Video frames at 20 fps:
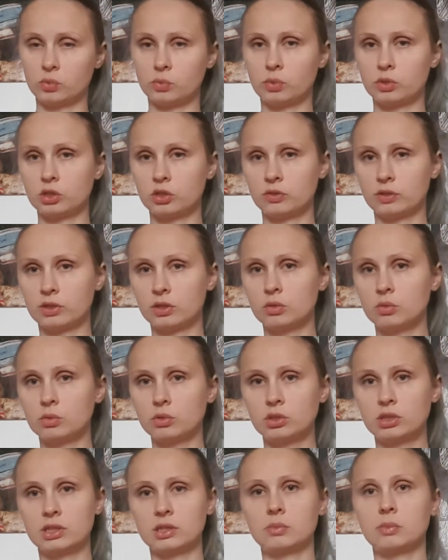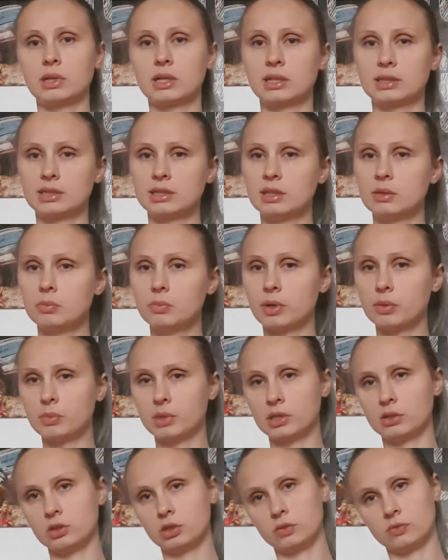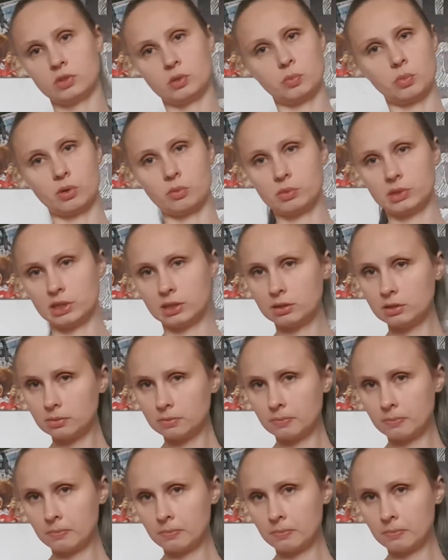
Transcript: Podświadomość jest magazynem pamięci, wspomnień